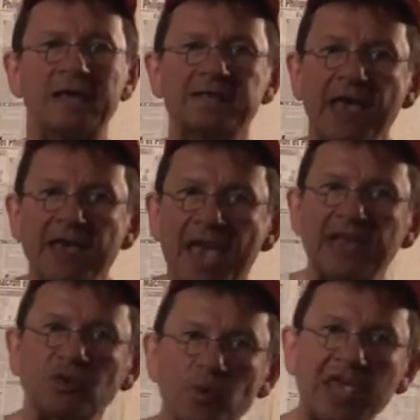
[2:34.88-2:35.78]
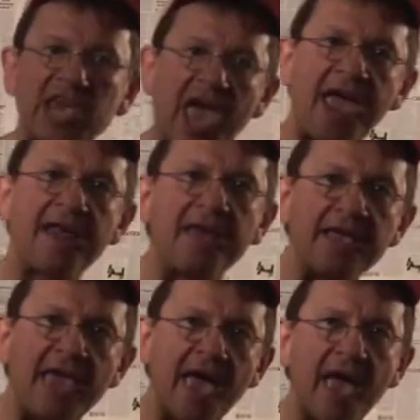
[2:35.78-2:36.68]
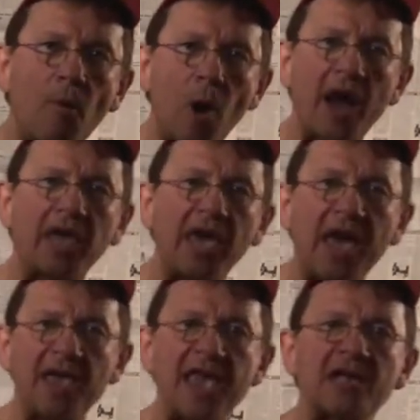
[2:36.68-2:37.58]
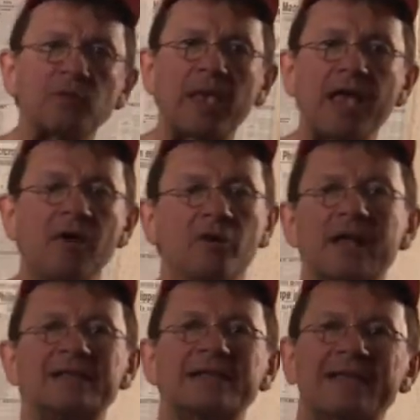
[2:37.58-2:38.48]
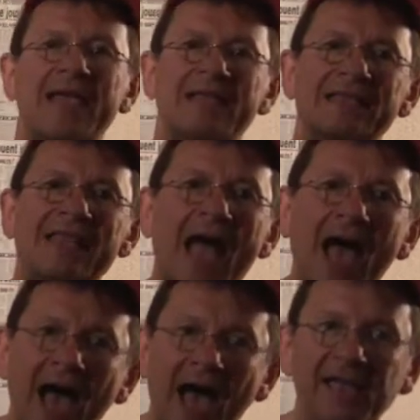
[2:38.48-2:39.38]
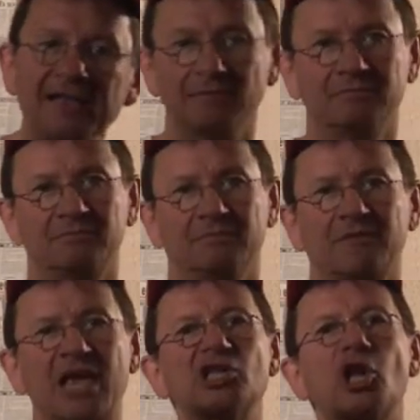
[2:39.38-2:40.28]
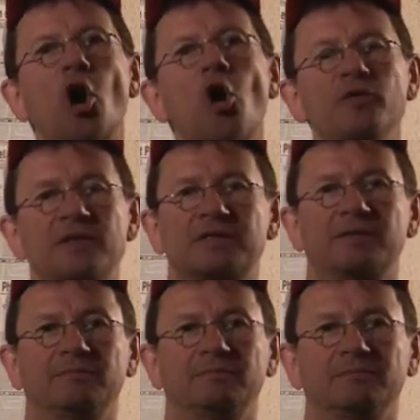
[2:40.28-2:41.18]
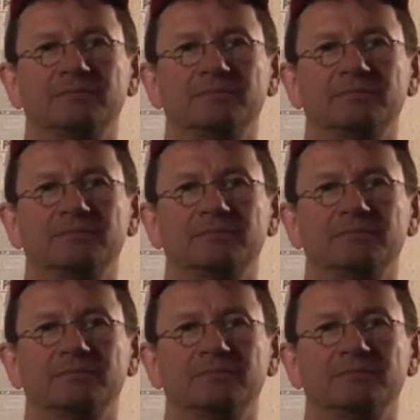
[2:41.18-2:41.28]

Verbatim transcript: c'est yes we can, yeah we can, yes we can. En Alsace, c'est Nah, ich kann nicht.